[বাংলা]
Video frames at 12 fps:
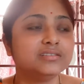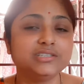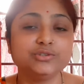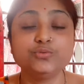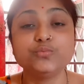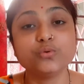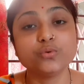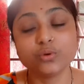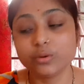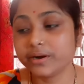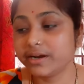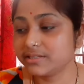যেহেতু
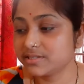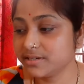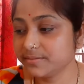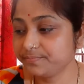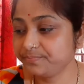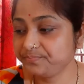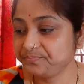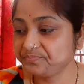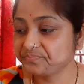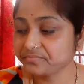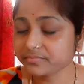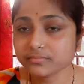মঙ্গলবার আজকে
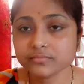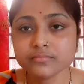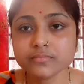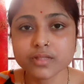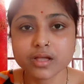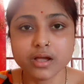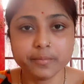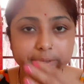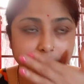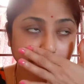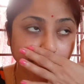আমি